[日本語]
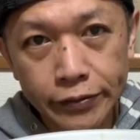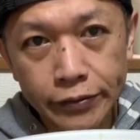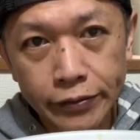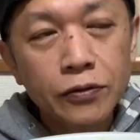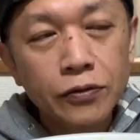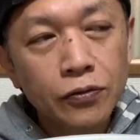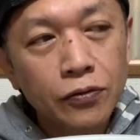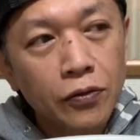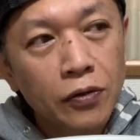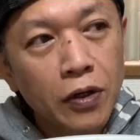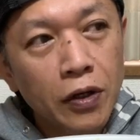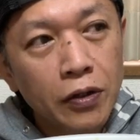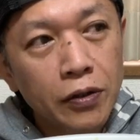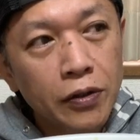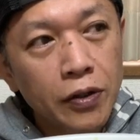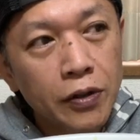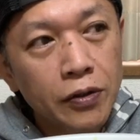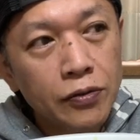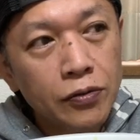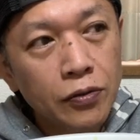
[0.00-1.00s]
その関
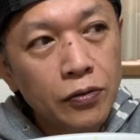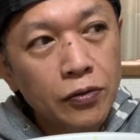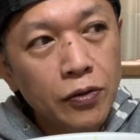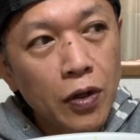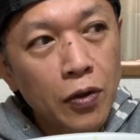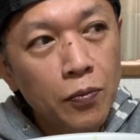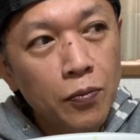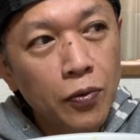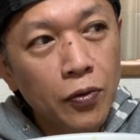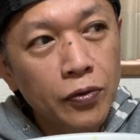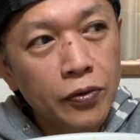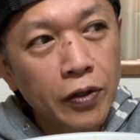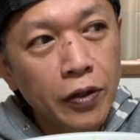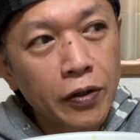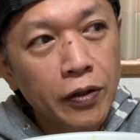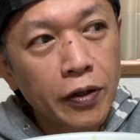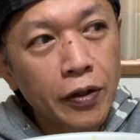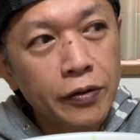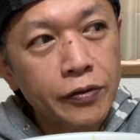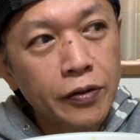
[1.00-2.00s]
係上店舗を
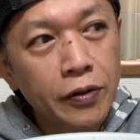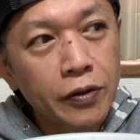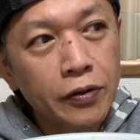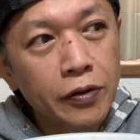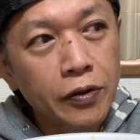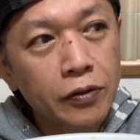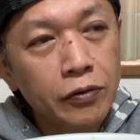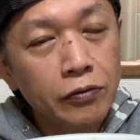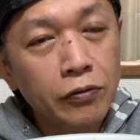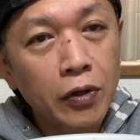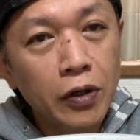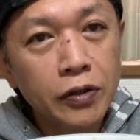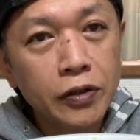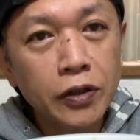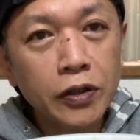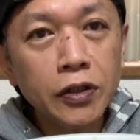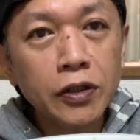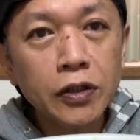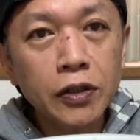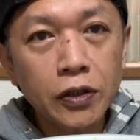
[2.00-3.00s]
展開されているのは
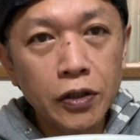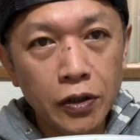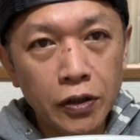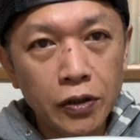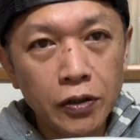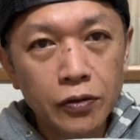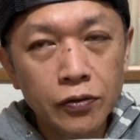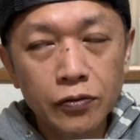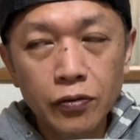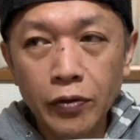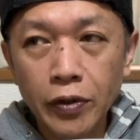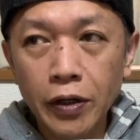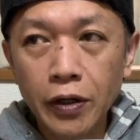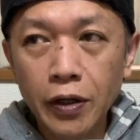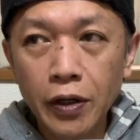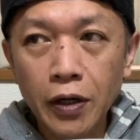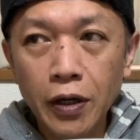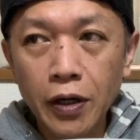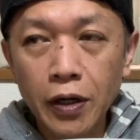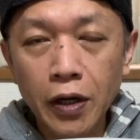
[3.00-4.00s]
近畿、それ
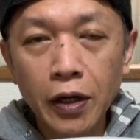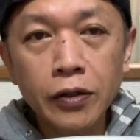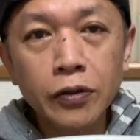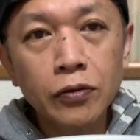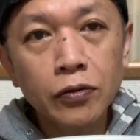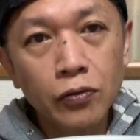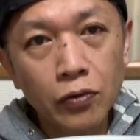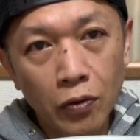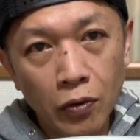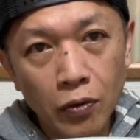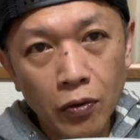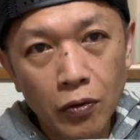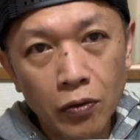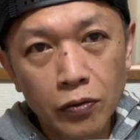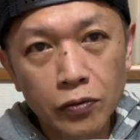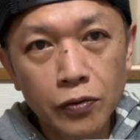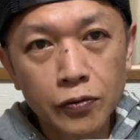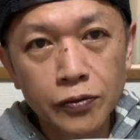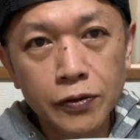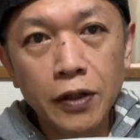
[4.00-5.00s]
から関東、
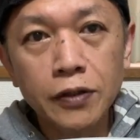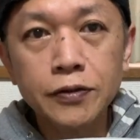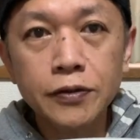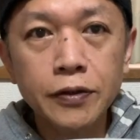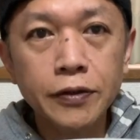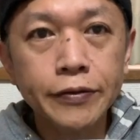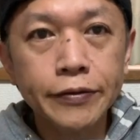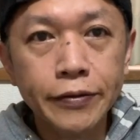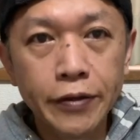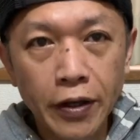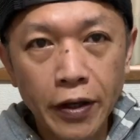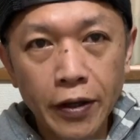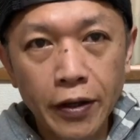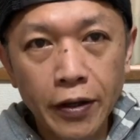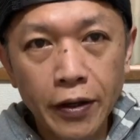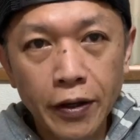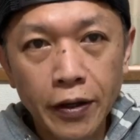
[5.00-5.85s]
このふたつですね。